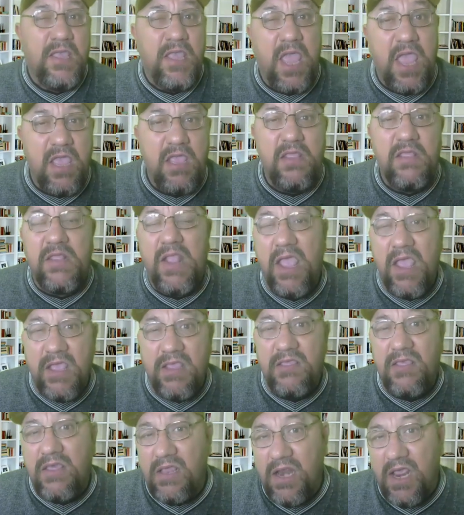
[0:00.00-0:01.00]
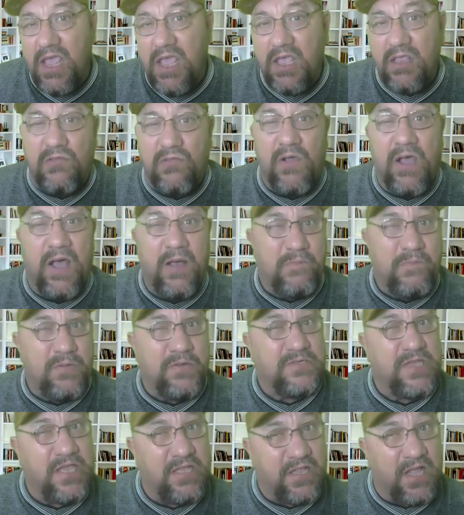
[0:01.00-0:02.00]
Quem tem direito à
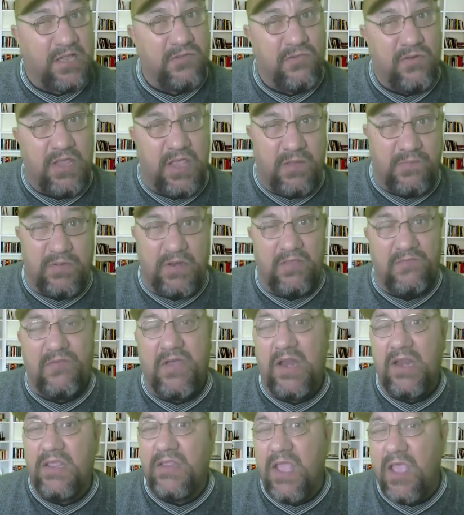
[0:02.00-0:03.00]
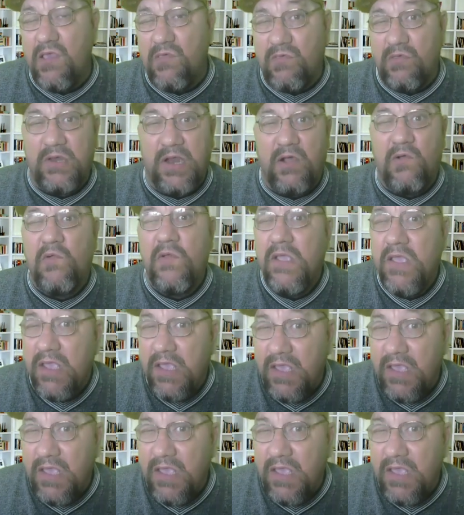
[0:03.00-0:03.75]
aposentadoria por invalidez ou não?